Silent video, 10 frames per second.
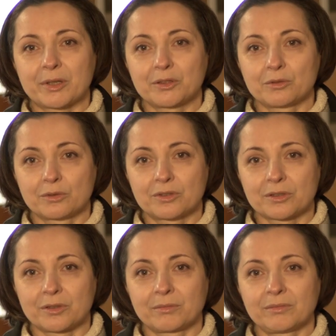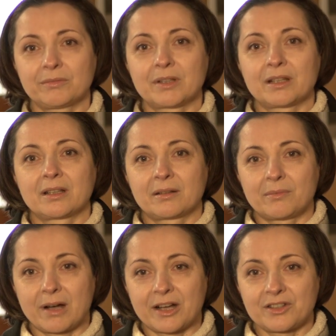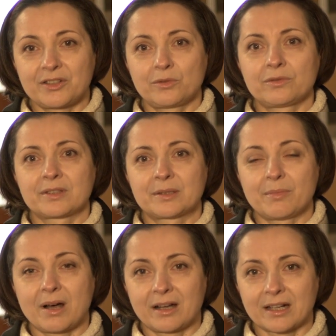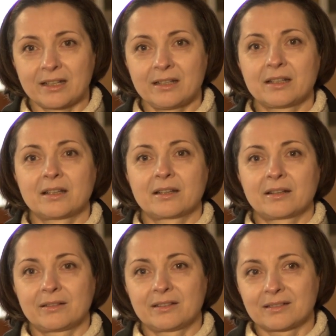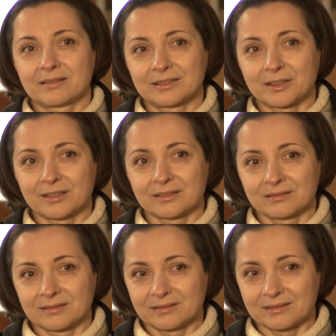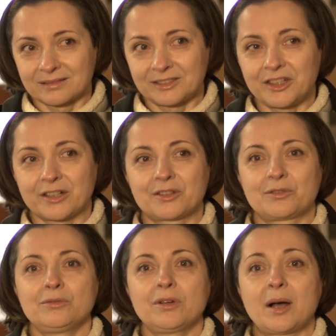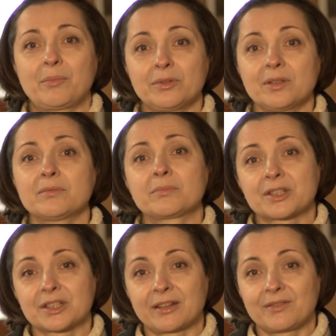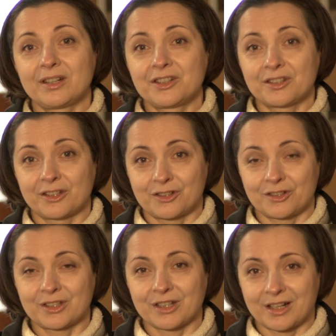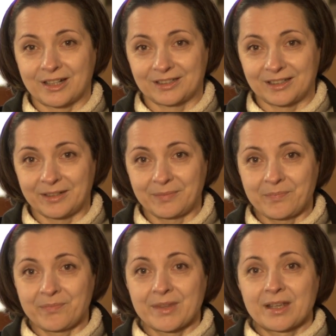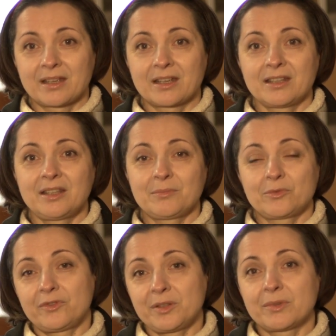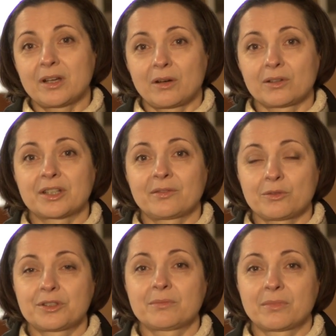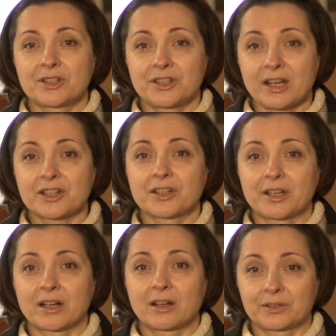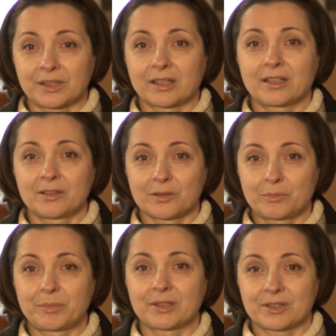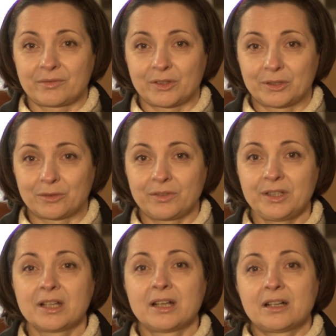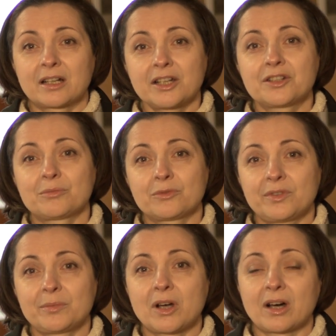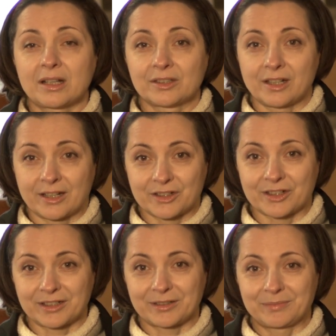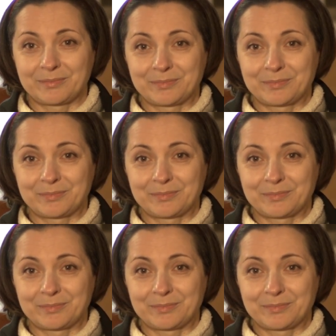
produkcją maziu, smary, e, e, dziegciu, a potem przestawili się na czysty handel. I kiedy mówimy o zawodzie maziarzy, jak o takiej grupie zawodowej, raczej mówimy o handlarzach.